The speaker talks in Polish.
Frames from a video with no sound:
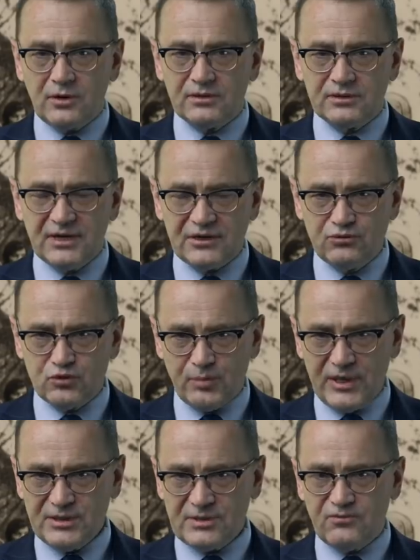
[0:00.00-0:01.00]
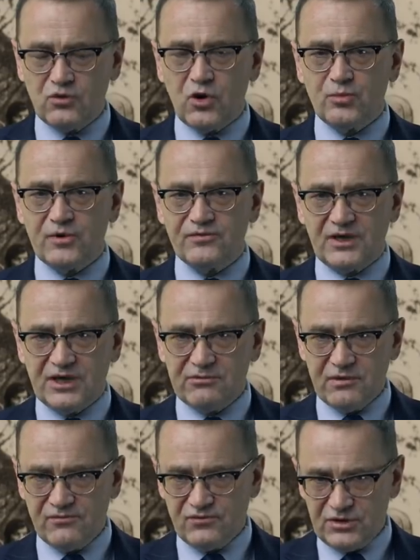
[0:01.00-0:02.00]
Jak już Państwu
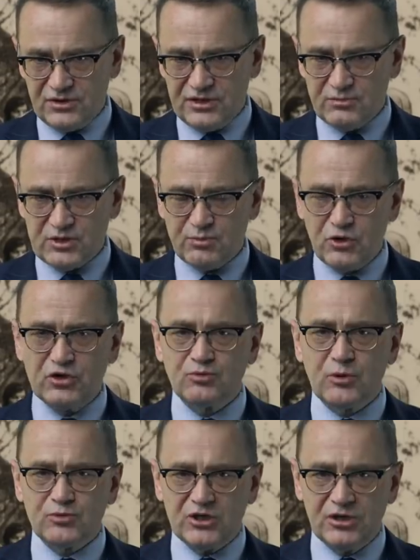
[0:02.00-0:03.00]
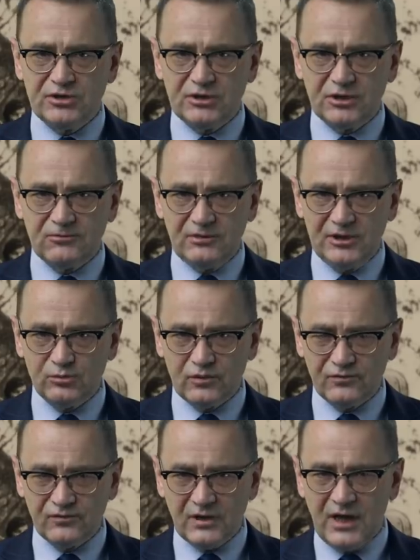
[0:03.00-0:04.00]
opowiadałem w jednym z moich poprzednich
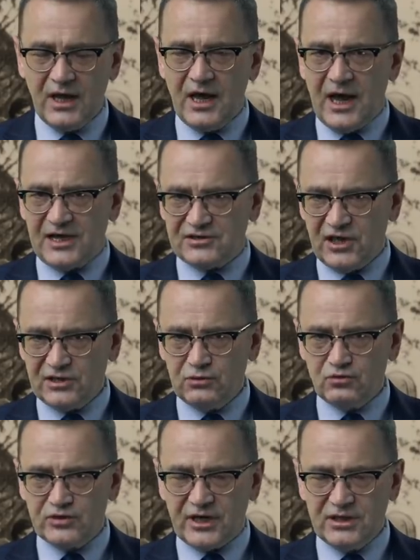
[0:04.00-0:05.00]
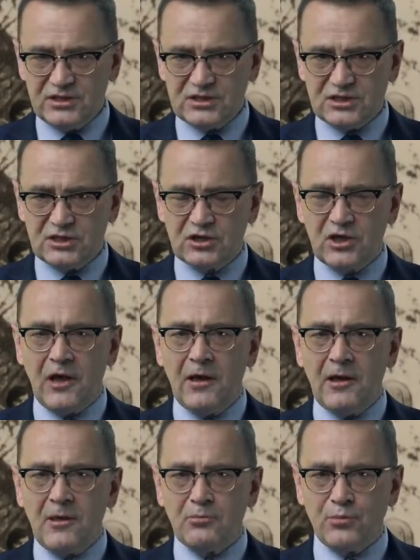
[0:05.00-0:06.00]
filmów, ataki ukraińskich
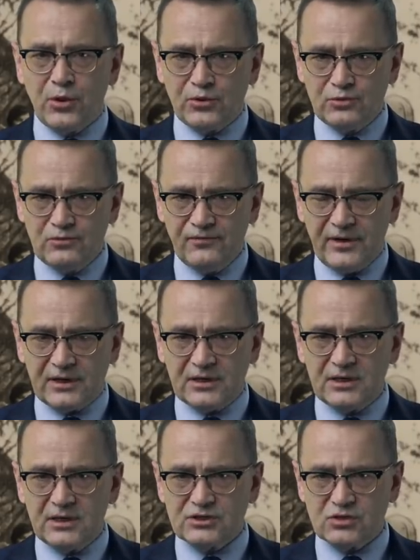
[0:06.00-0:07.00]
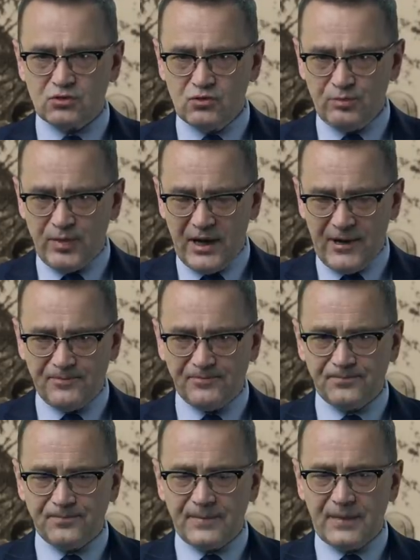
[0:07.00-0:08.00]
bojówek z UPA
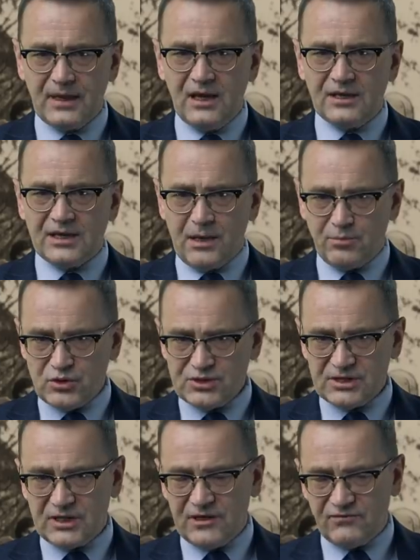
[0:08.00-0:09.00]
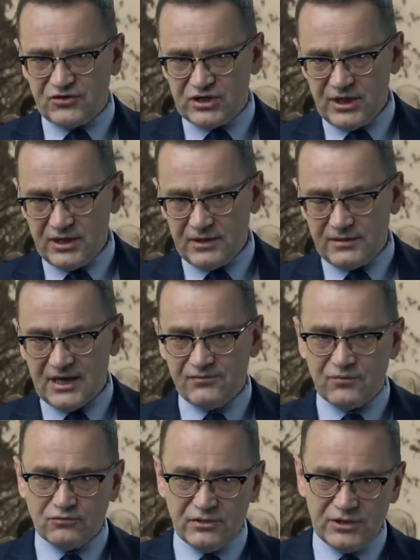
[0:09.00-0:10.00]
na polskie wsie na
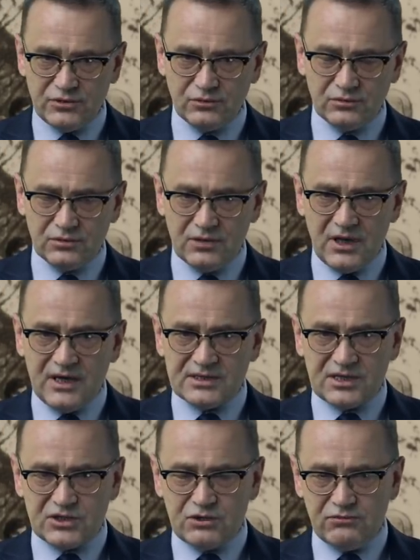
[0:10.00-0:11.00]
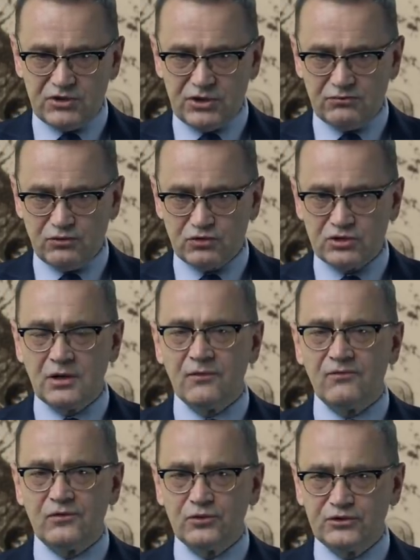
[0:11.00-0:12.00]
Wołyniu zaczęły się już
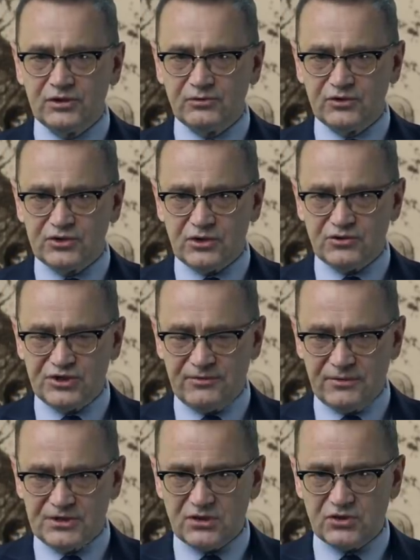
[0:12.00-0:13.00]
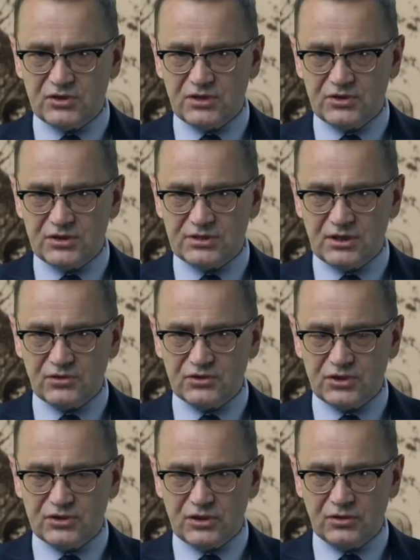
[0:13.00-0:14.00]
w lutym
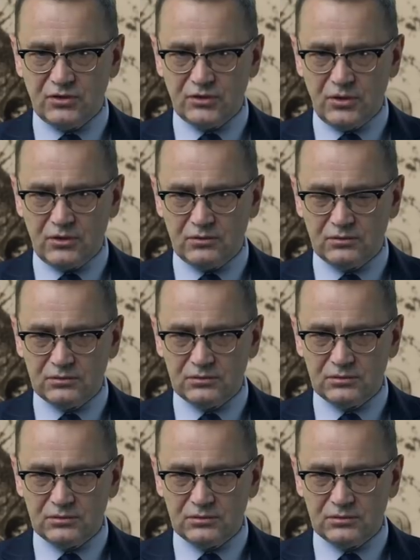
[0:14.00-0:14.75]
1943 roku.